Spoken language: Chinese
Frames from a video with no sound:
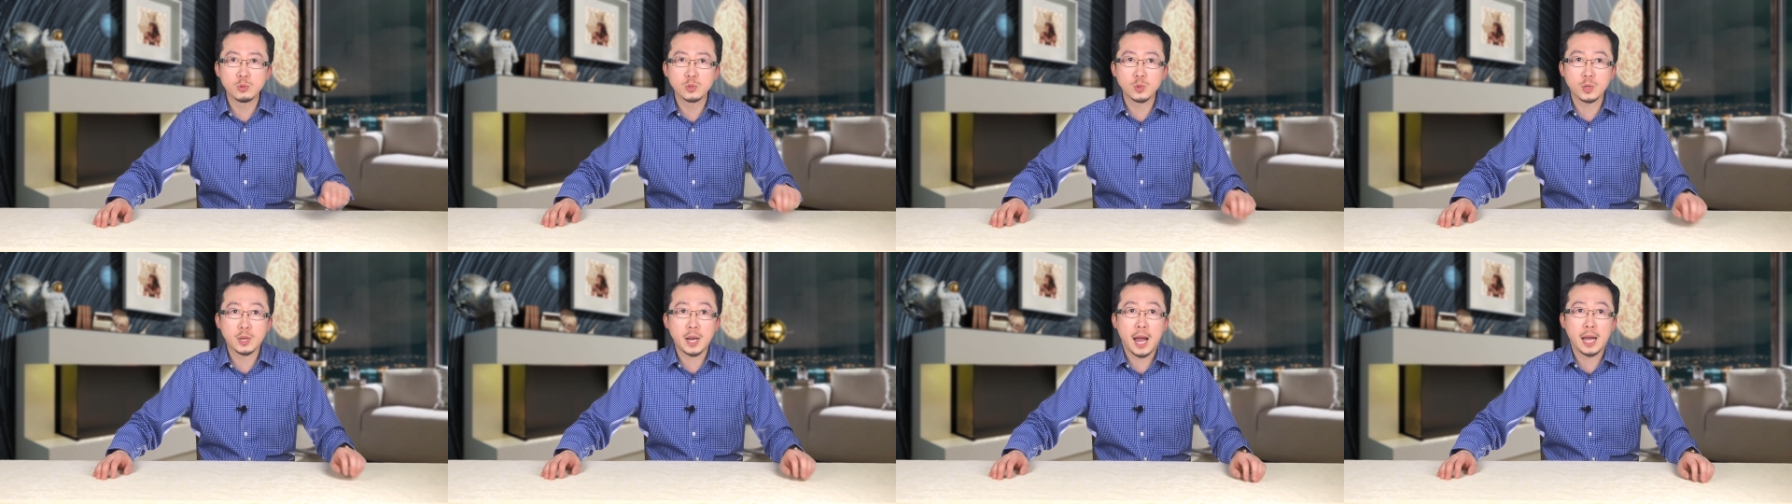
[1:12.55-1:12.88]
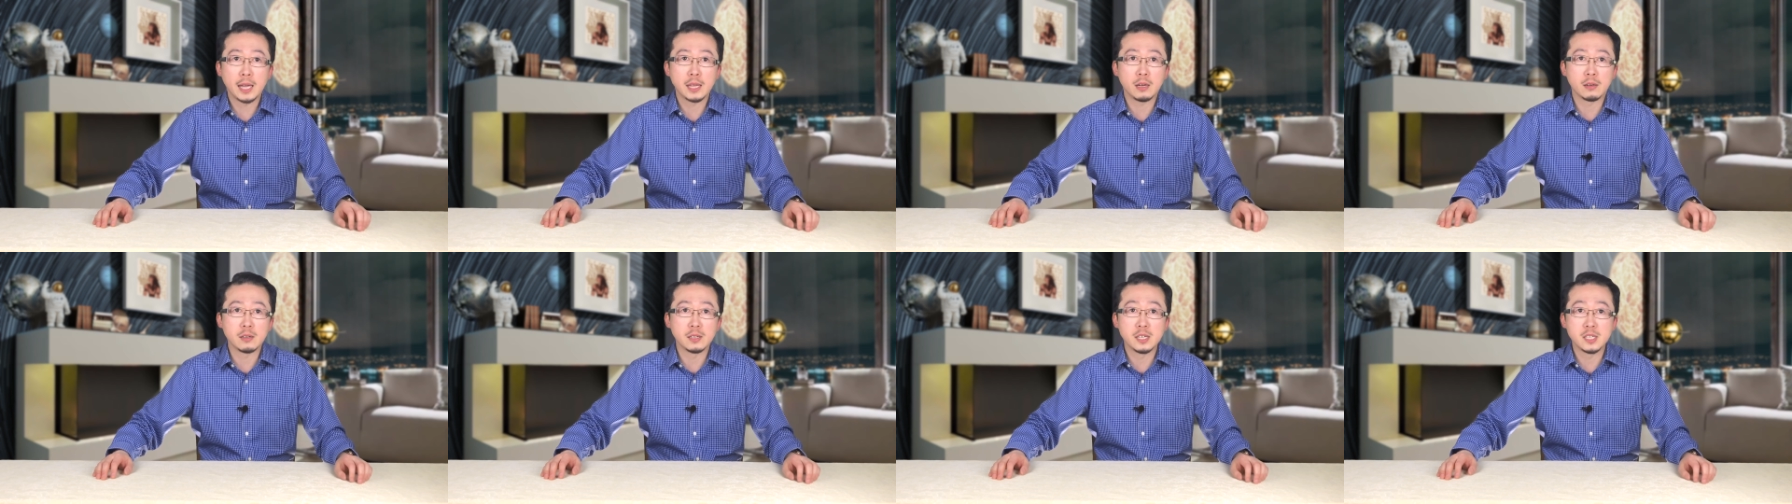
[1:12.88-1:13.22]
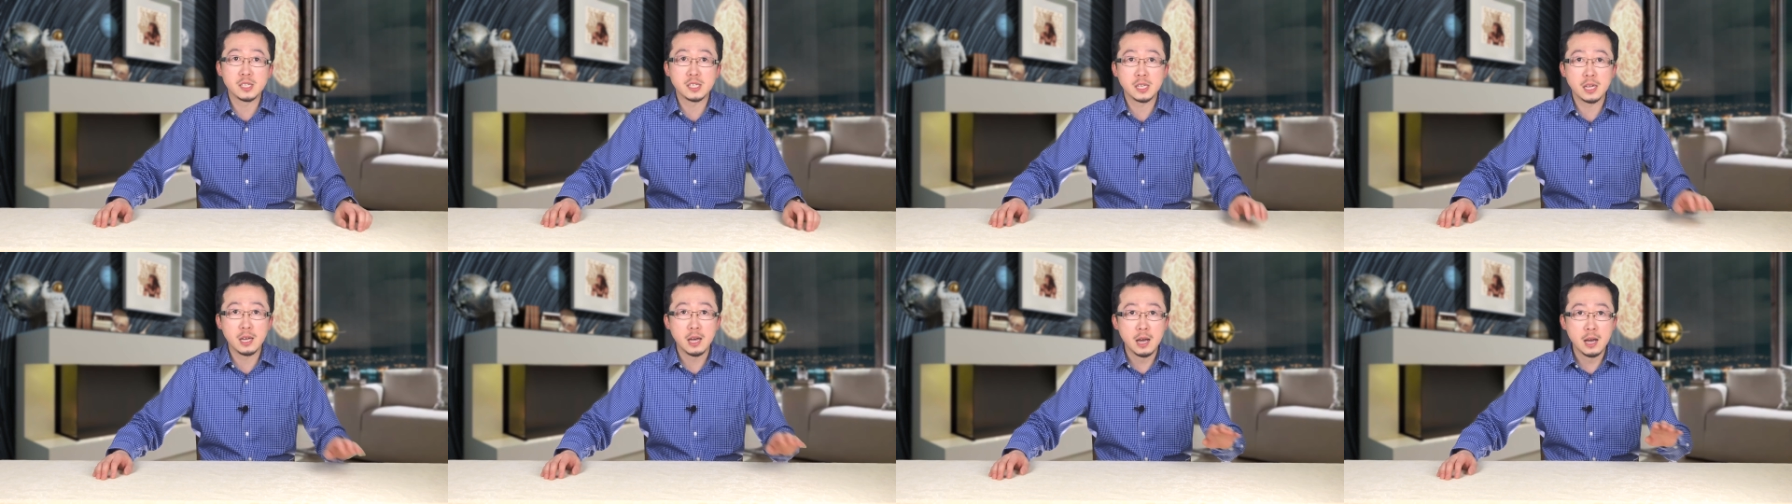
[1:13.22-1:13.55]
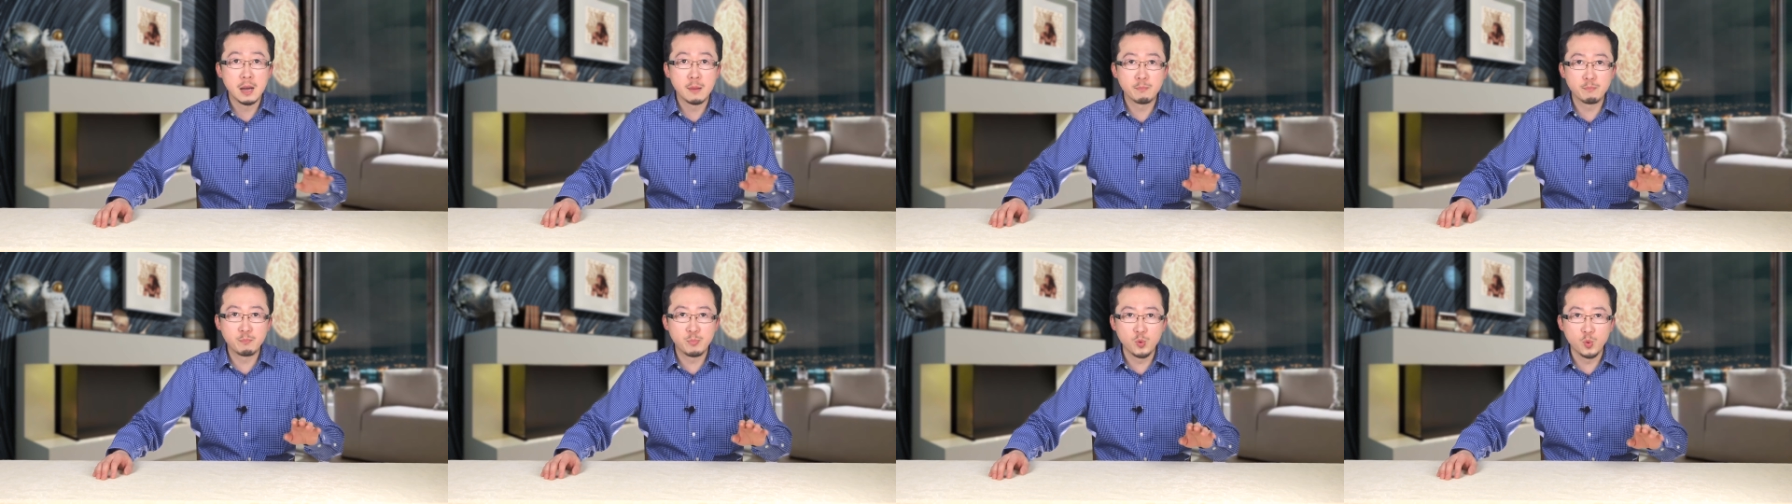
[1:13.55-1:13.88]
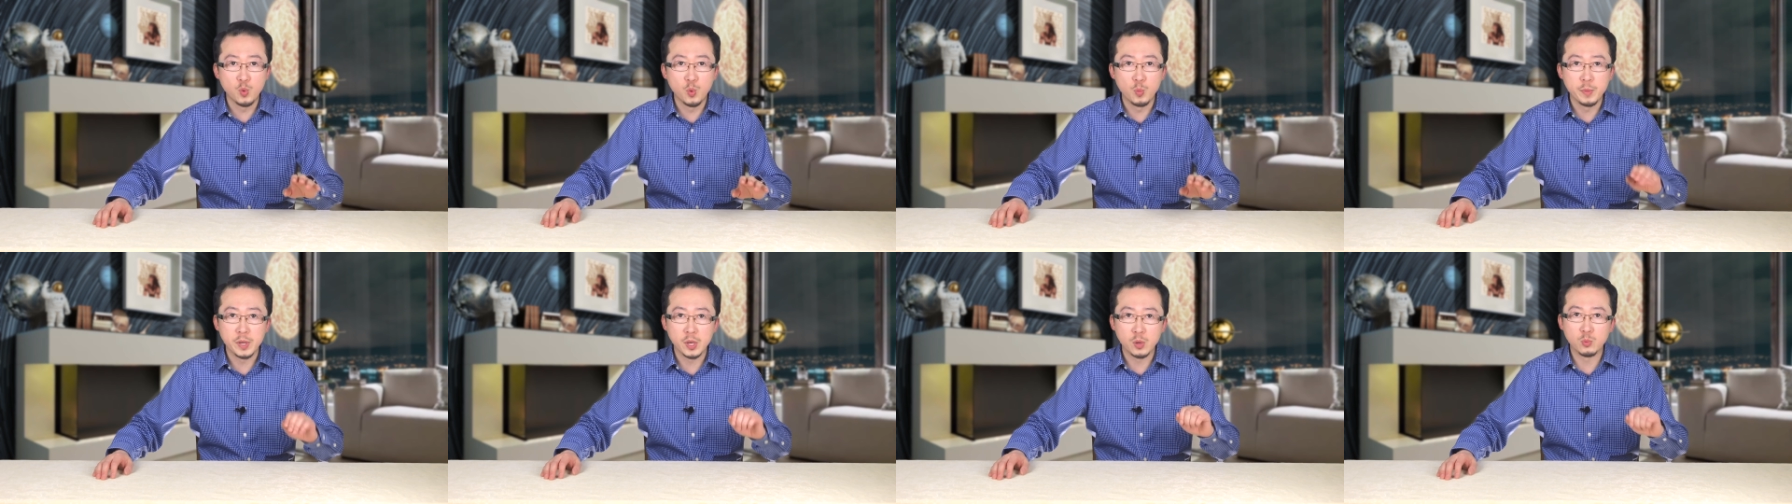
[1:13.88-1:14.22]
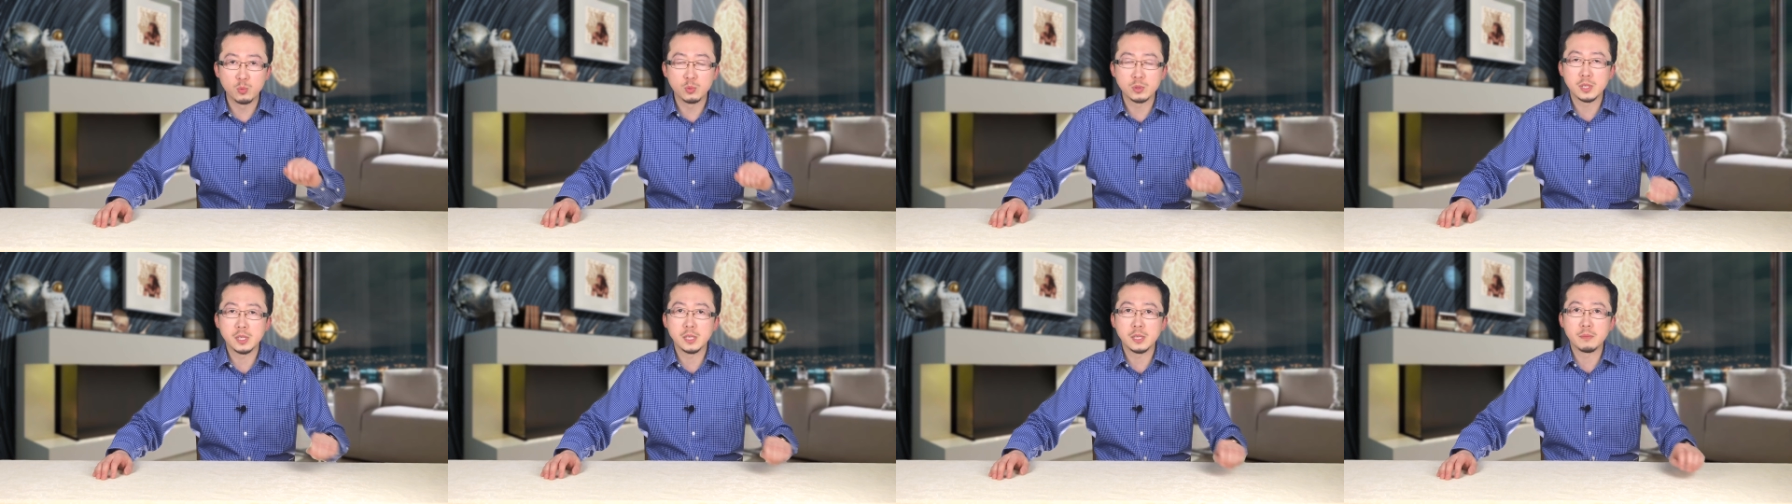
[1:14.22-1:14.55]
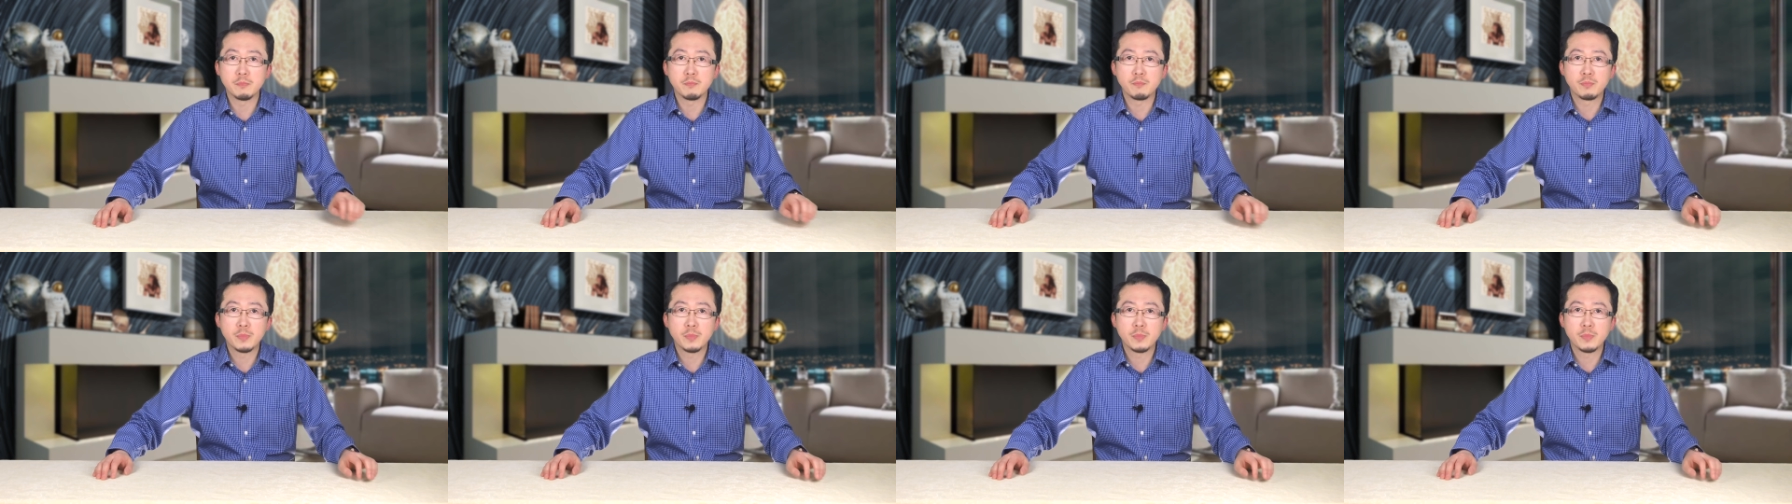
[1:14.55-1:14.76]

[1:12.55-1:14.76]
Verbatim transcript: 就看到了那些不明物体。